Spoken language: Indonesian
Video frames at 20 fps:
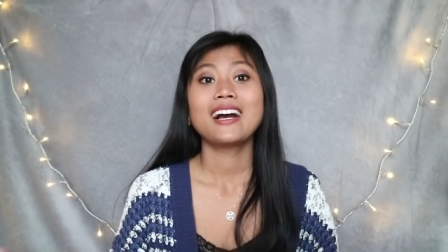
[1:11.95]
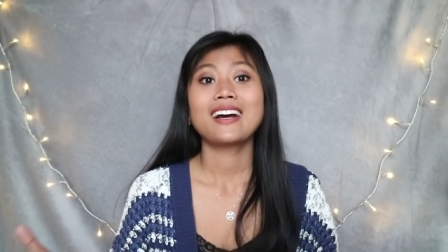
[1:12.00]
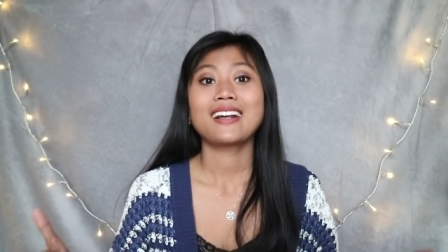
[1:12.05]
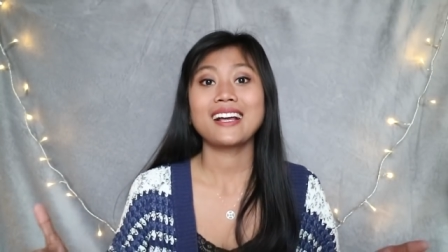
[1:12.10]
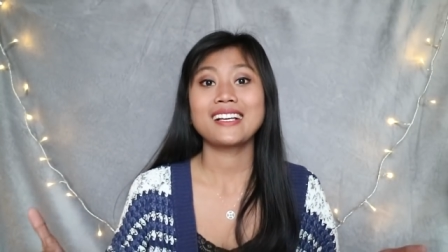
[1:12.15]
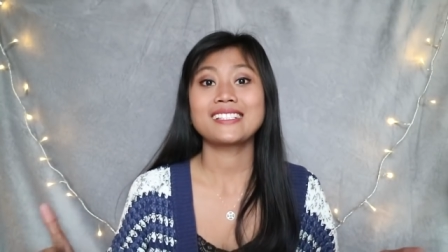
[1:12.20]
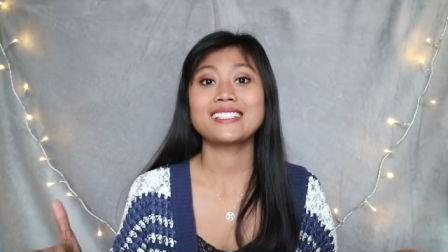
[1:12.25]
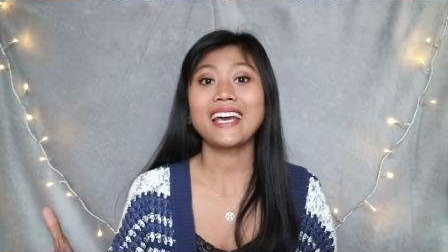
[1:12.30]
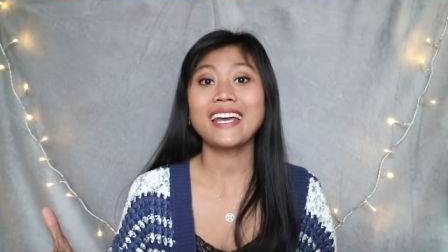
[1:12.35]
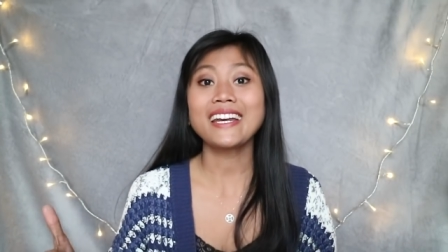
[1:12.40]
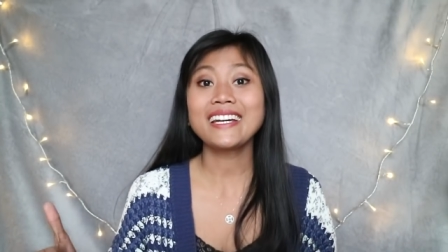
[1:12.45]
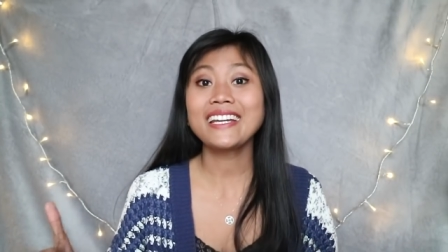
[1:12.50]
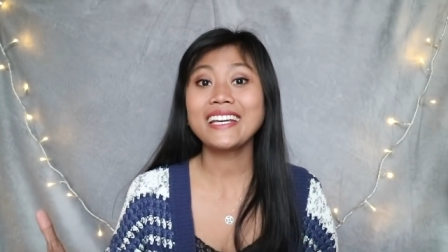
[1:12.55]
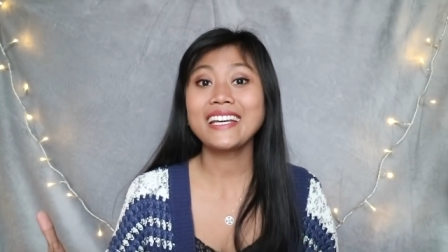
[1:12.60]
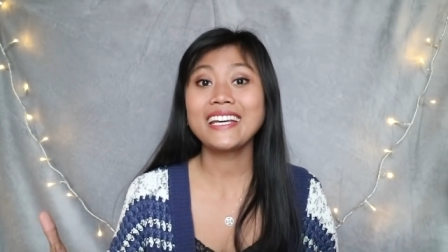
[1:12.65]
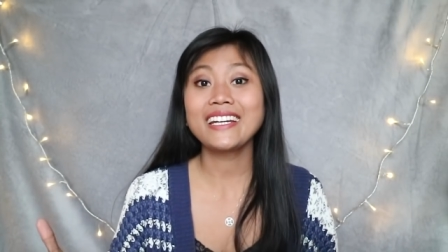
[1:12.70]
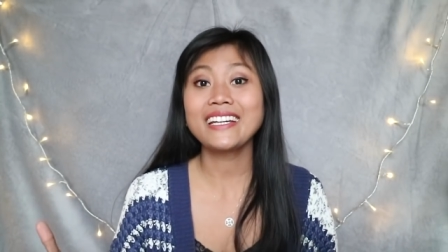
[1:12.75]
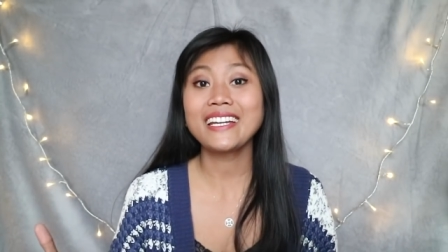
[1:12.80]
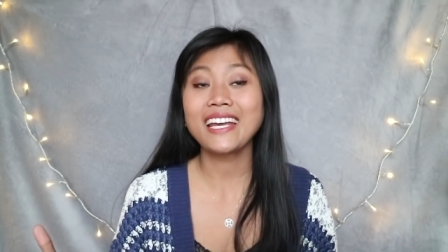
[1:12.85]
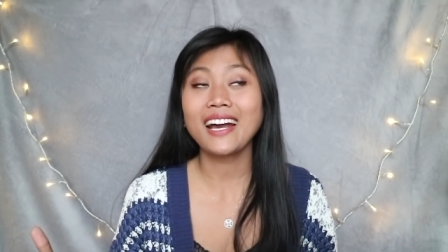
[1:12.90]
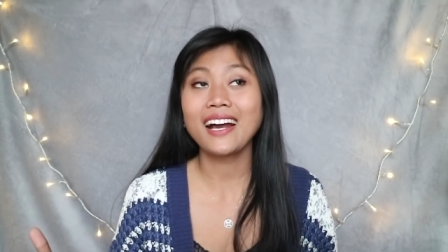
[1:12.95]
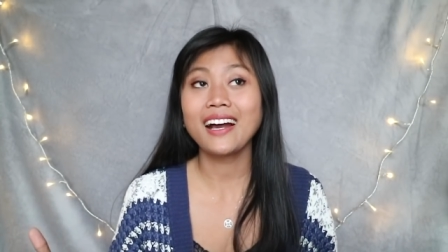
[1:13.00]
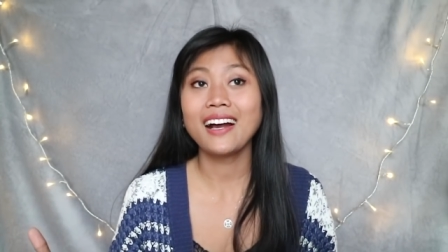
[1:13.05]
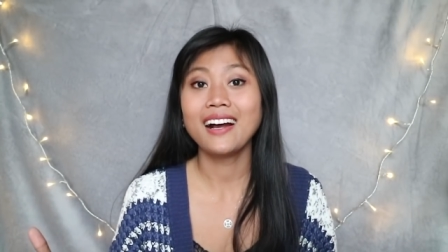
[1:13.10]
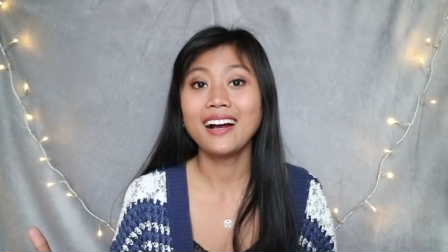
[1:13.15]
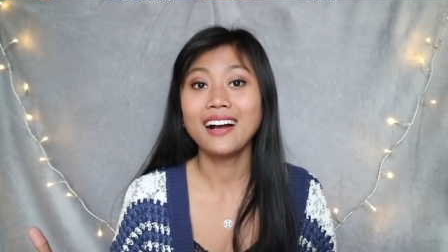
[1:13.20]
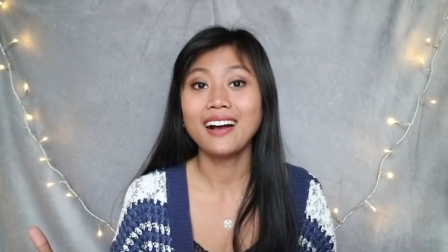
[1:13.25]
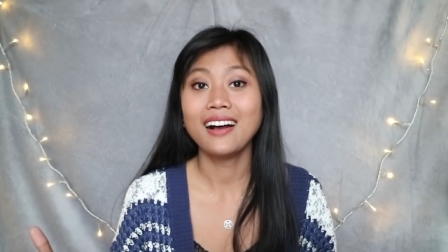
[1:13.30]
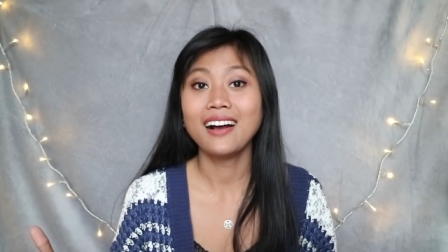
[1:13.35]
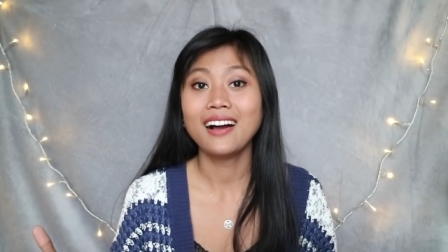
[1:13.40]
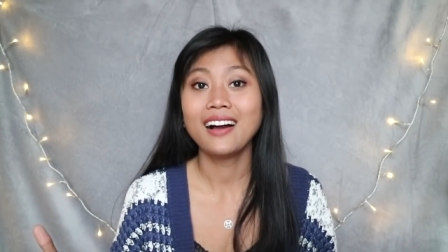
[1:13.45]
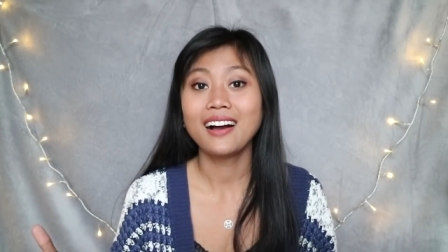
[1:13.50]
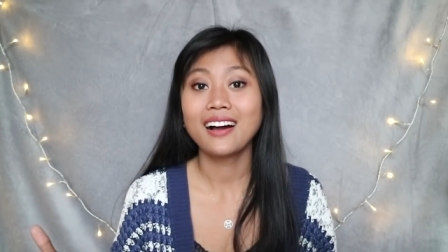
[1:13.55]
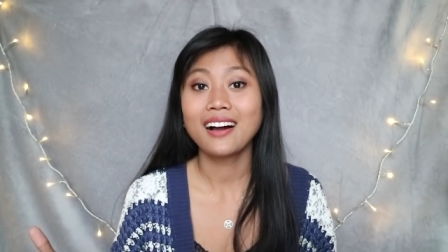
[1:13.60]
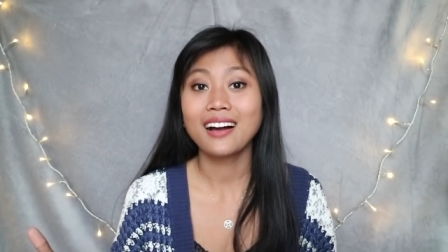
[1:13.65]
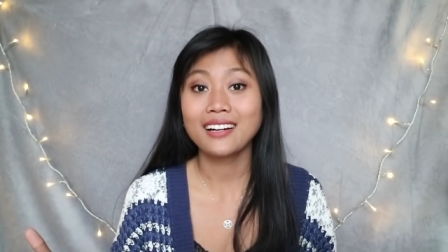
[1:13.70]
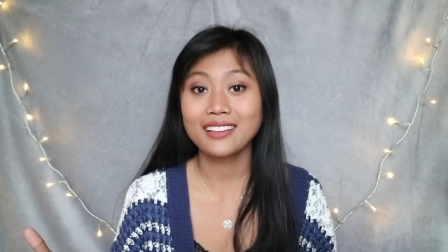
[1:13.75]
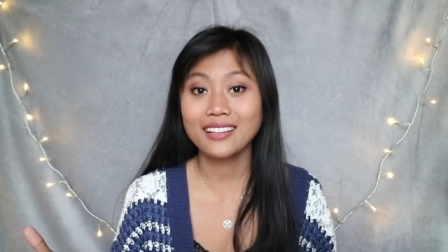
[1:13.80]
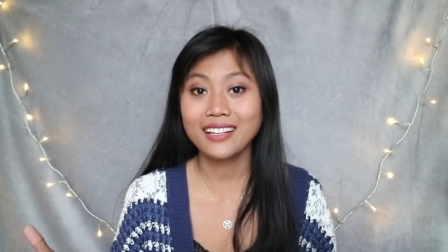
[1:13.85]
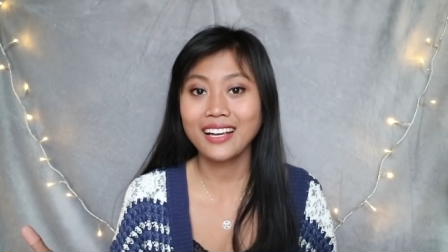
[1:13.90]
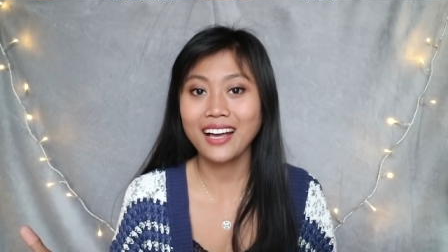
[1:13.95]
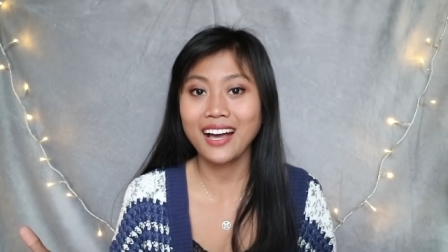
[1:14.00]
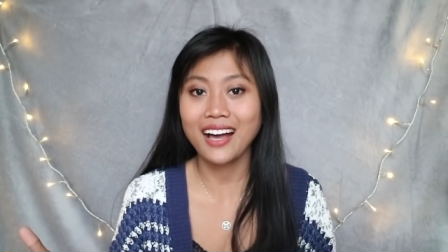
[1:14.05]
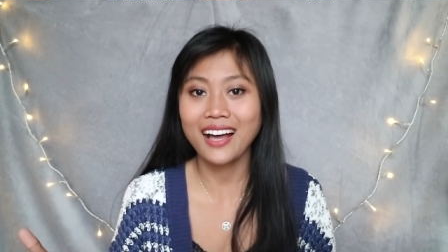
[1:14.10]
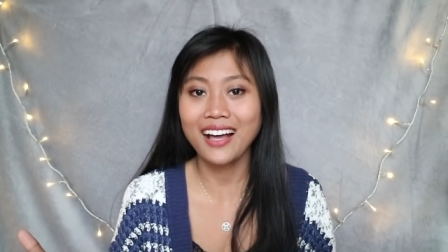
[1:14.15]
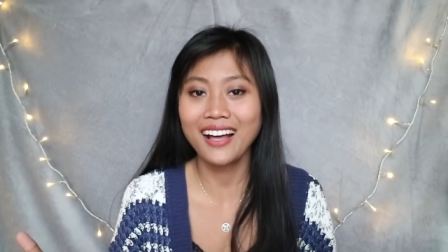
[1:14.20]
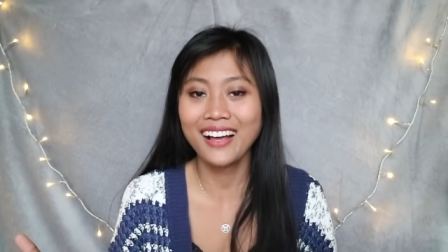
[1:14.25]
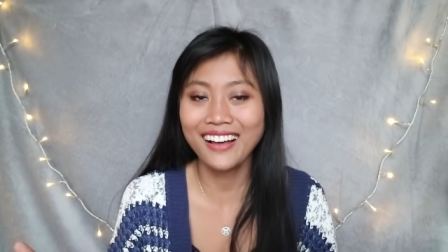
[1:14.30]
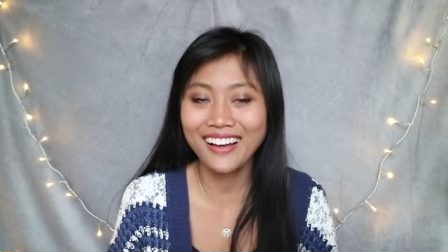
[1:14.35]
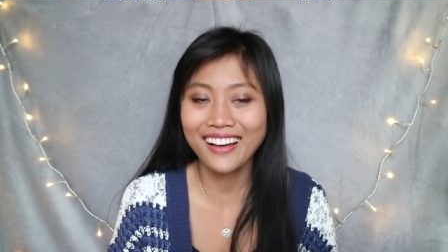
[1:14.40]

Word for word: ngerasain dinginnya ngerti nggak?